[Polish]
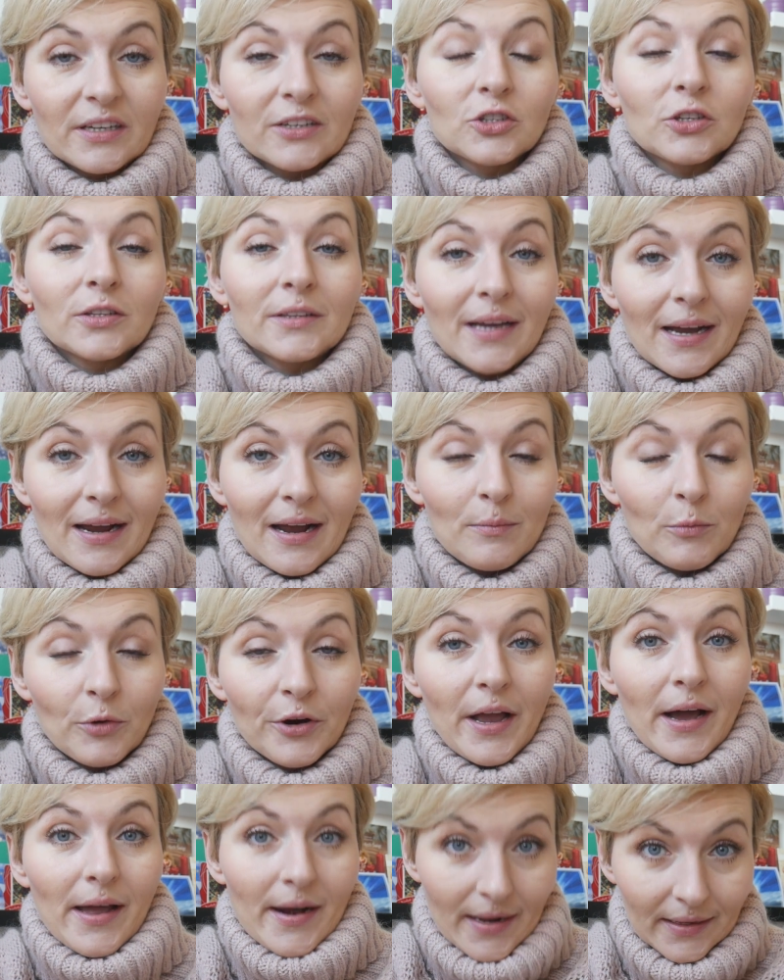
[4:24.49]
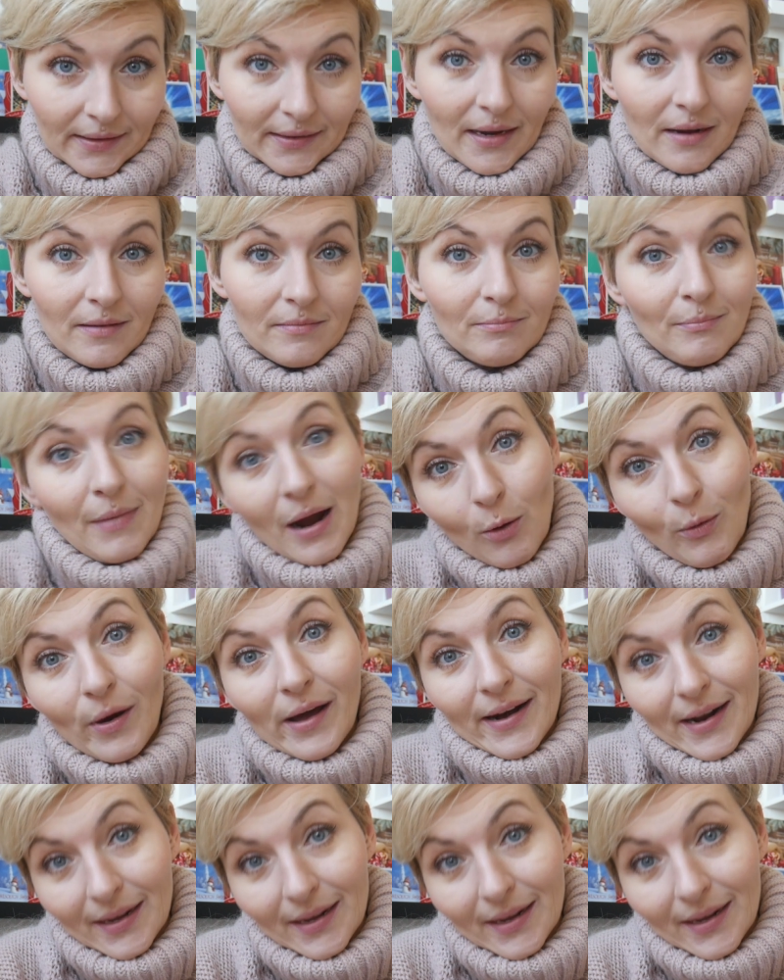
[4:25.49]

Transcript: Także taka moja rada, mała